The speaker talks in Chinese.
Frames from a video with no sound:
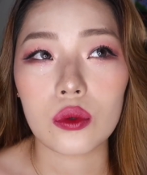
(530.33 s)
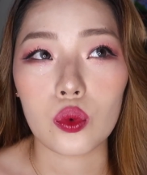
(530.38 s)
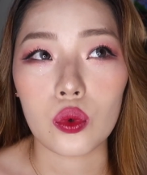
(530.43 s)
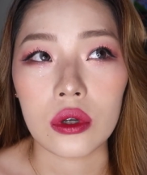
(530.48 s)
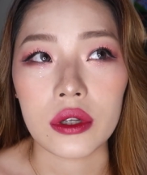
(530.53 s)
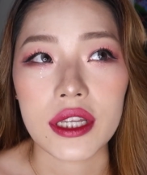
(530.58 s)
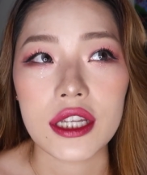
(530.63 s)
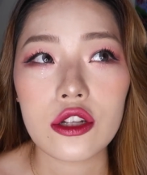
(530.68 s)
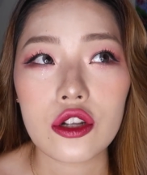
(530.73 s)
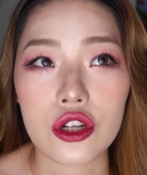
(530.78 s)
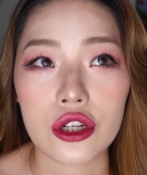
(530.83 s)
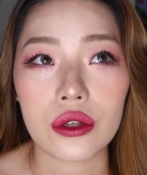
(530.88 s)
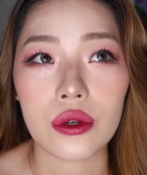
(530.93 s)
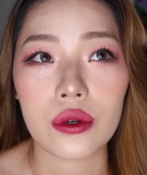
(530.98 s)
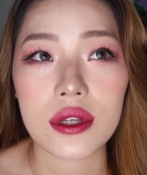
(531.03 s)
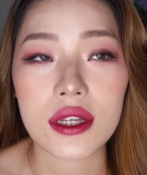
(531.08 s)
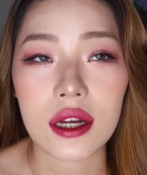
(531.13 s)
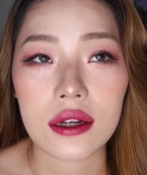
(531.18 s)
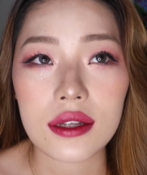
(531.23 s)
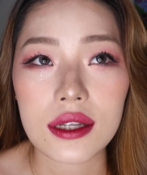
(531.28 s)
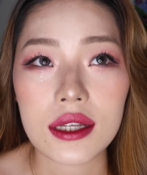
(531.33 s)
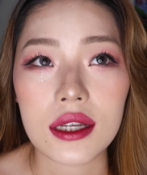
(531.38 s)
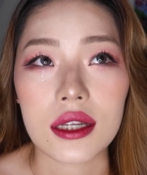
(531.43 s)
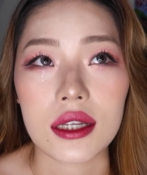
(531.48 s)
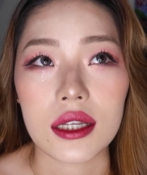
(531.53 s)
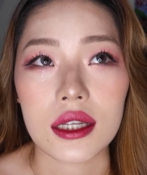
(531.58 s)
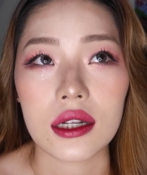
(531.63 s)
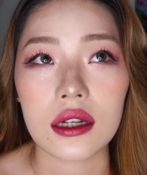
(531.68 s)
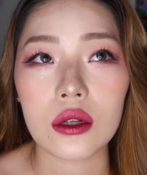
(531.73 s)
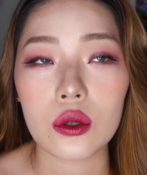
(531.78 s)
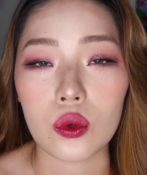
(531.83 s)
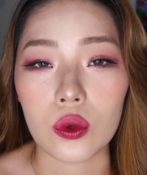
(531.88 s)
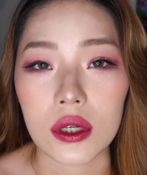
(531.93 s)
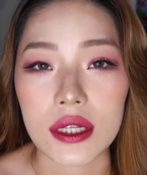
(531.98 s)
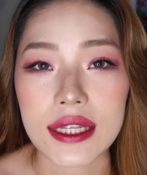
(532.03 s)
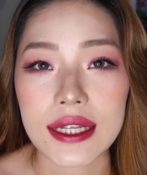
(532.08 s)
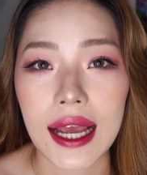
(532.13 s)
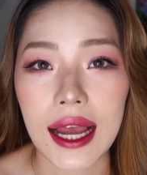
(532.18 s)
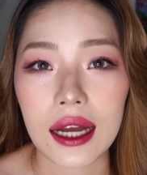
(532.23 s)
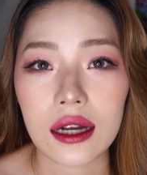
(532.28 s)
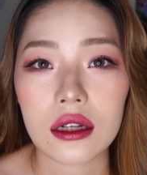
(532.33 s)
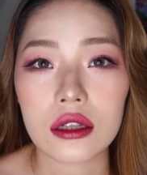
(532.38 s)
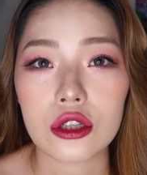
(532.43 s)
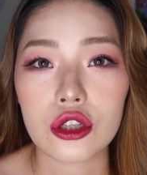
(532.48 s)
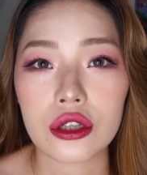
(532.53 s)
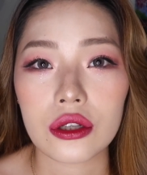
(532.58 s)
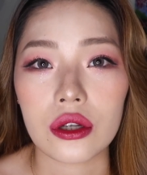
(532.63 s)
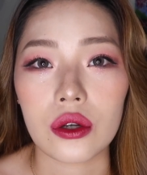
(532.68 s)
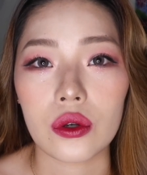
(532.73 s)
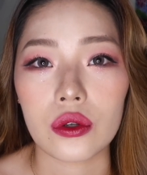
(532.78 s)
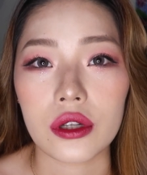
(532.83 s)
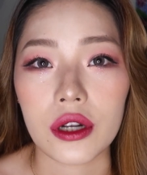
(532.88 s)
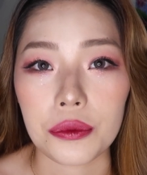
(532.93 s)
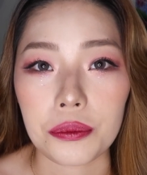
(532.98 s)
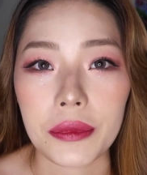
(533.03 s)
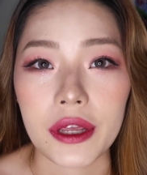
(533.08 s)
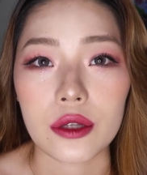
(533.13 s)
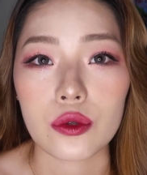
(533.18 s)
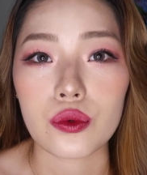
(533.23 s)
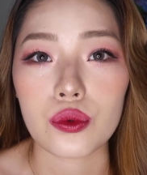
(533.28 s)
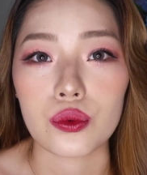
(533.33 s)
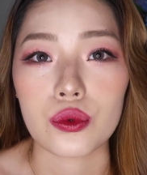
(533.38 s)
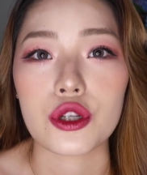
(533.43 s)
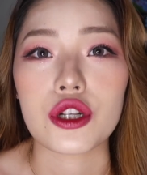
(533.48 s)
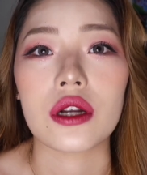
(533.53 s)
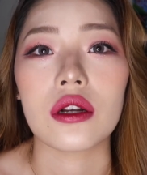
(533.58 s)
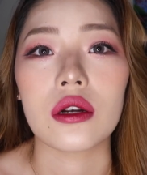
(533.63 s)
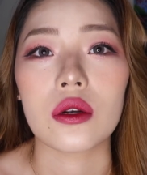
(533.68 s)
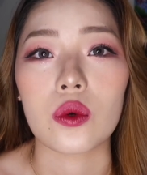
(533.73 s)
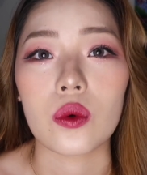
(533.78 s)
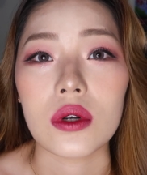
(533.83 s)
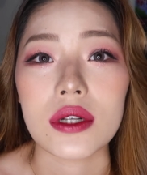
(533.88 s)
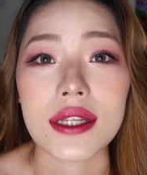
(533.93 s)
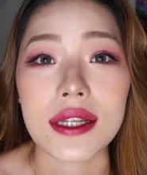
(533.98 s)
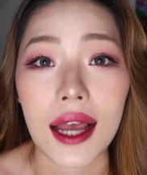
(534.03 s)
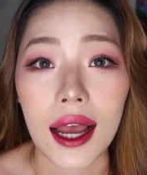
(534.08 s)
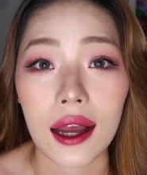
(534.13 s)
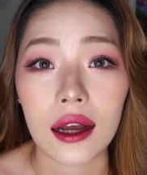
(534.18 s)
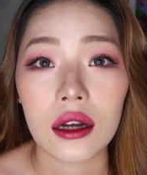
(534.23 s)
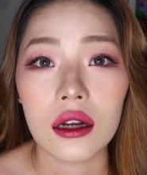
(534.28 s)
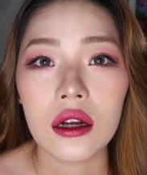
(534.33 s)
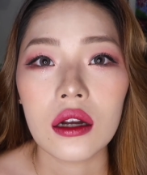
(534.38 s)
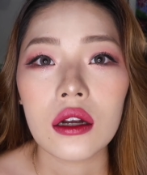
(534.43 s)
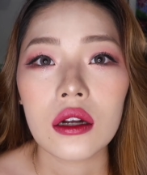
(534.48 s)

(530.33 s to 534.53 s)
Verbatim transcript: 我一直都相信，一个国家是由人民组成的国家。